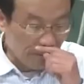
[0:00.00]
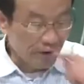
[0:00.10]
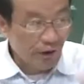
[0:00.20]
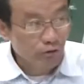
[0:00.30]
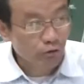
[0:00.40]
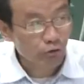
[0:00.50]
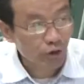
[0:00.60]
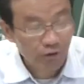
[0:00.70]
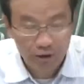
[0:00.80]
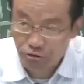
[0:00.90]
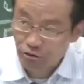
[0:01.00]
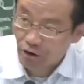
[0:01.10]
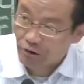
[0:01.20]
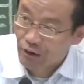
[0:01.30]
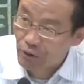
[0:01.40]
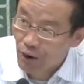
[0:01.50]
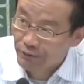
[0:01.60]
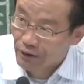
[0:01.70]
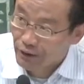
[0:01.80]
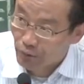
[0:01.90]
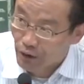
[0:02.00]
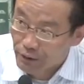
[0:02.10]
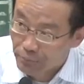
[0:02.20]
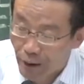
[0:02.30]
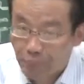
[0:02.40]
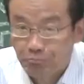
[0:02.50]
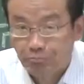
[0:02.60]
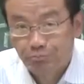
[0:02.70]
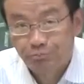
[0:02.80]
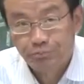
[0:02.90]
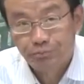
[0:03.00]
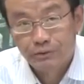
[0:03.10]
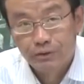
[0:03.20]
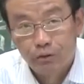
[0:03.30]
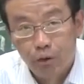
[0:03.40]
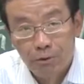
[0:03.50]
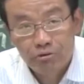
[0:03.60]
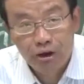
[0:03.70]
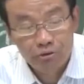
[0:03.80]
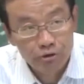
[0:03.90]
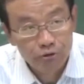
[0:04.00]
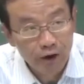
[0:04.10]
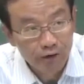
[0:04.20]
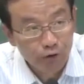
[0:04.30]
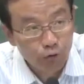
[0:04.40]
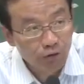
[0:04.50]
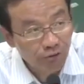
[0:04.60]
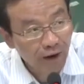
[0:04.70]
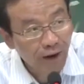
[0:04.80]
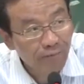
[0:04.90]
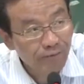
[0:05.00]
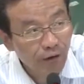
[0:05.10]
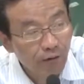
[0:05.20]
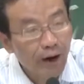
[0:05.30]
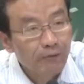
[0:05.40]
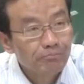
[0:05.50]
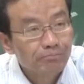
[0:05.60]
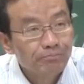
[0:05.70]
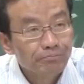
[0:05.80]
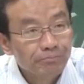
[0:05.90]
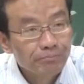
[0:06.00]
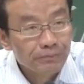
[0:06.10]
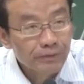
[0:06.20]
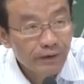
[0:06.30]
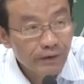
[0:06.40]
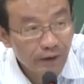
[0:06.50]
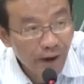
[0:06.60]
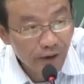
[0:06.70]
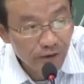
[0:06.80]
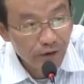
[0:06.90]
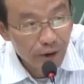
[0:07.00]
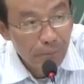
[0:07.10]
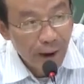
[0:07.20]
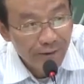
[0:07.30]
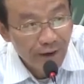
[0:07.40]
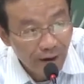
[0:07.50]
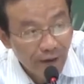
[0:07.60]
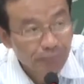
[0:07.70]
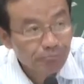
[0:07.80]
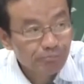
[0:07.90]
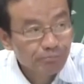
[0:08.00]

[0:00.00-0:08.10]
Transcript: 也就是说，在思想文化的领域里边，我们向西方也学习了很久了，也要有一百年了。